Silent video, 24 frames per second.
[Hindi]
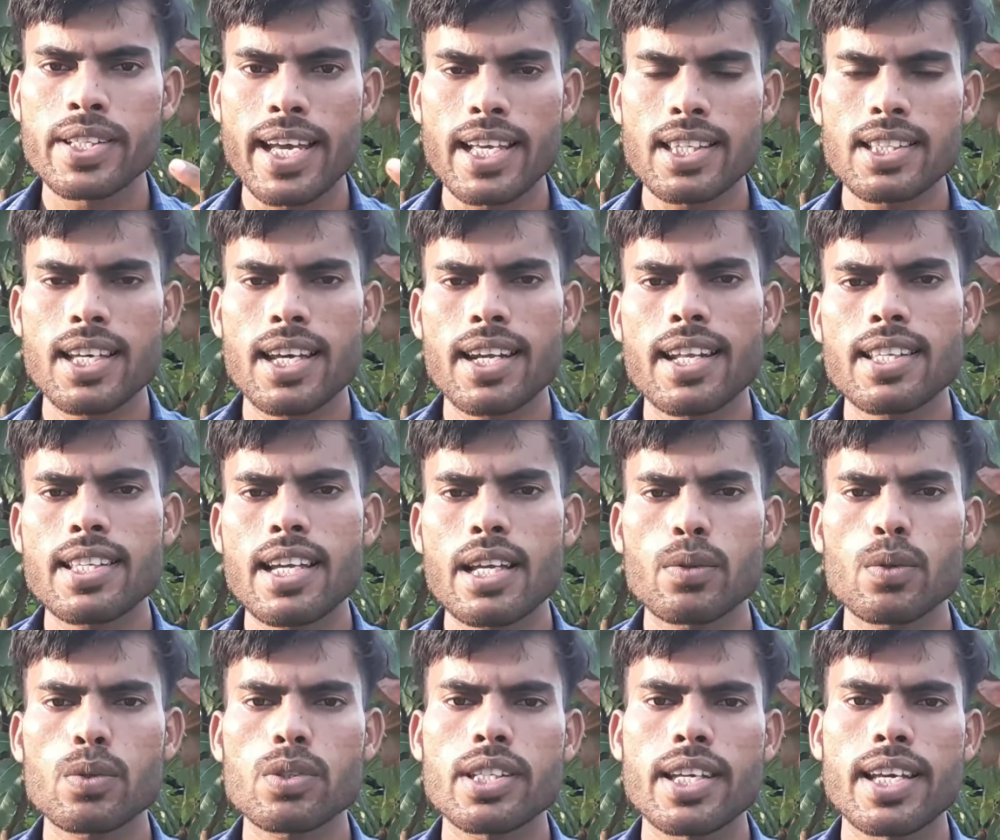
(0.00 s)
चेंज करना
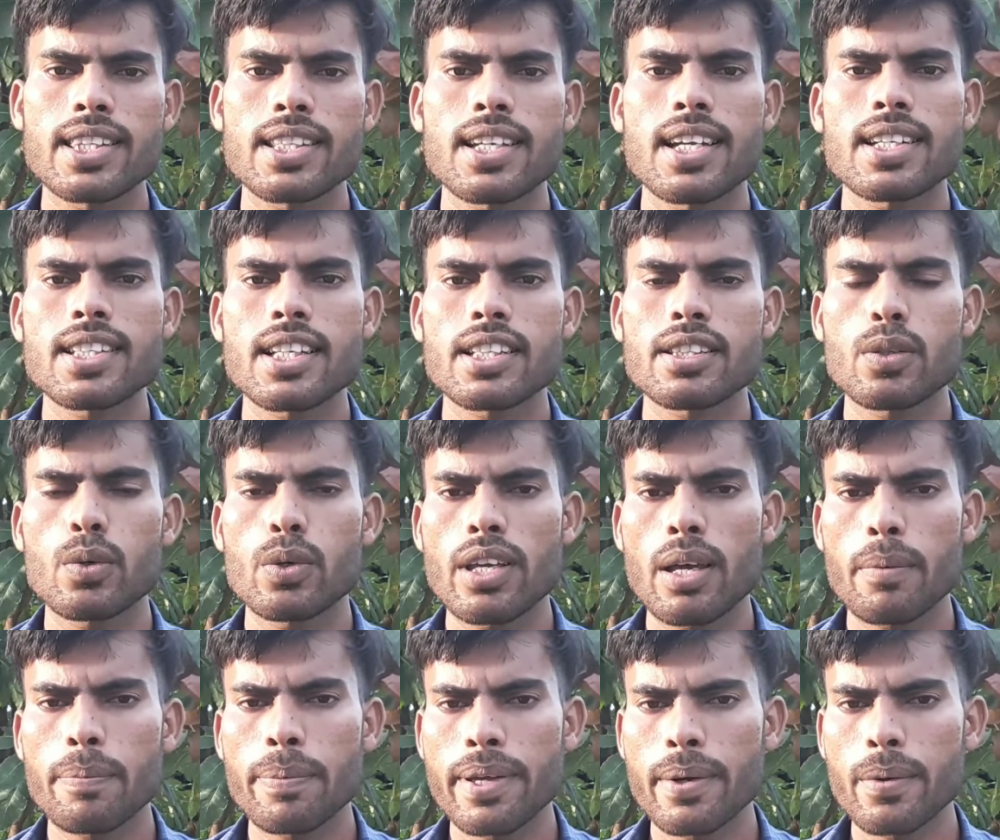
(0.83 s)
चाहते हो चेंज कर सकते
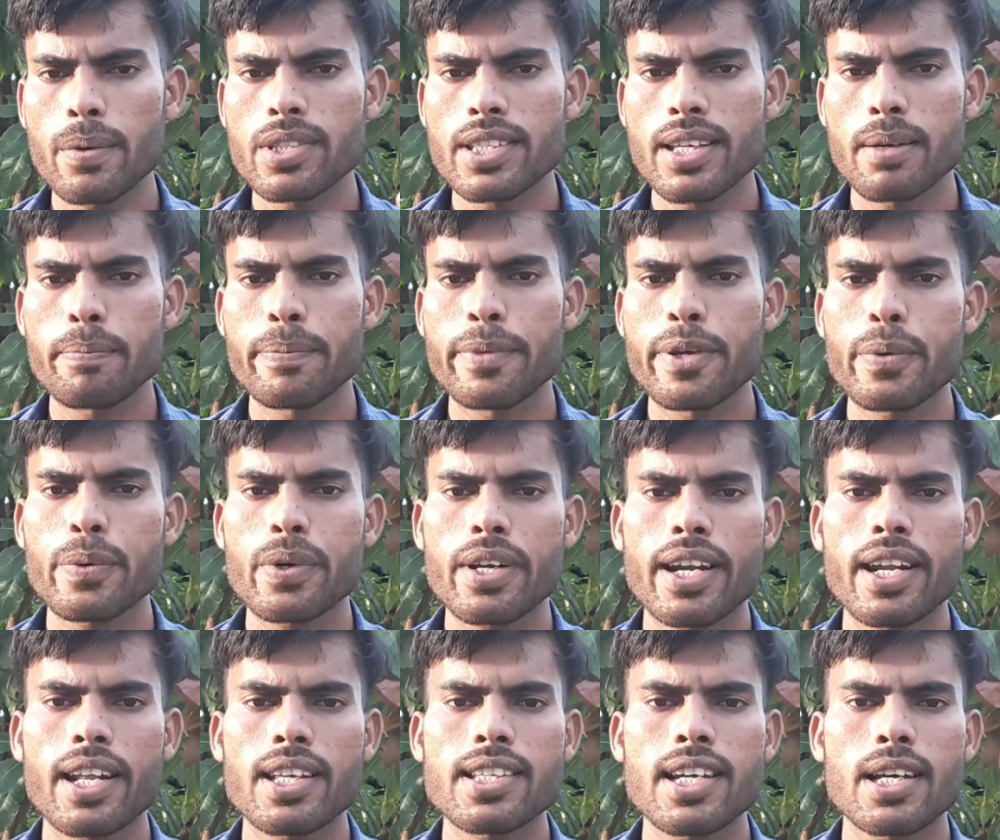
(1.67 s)
हो या फिर उसे
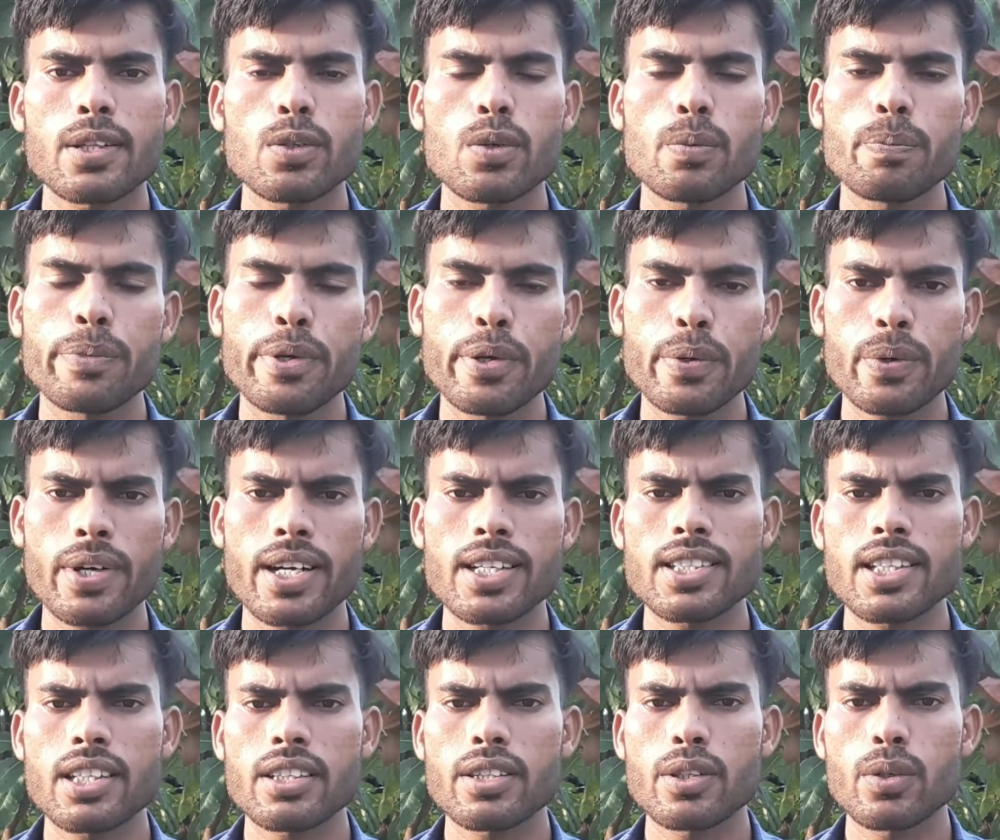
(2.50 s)
म्यूट करना चाहते हो म्यूट
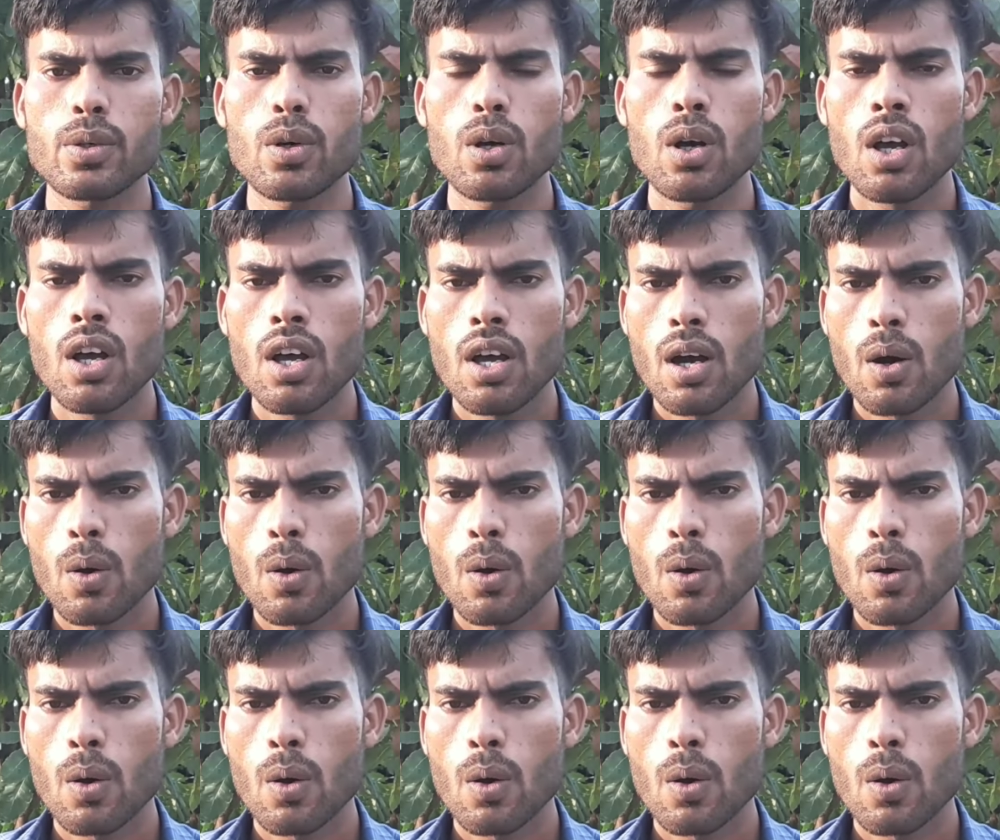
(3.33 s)
कर सकते हो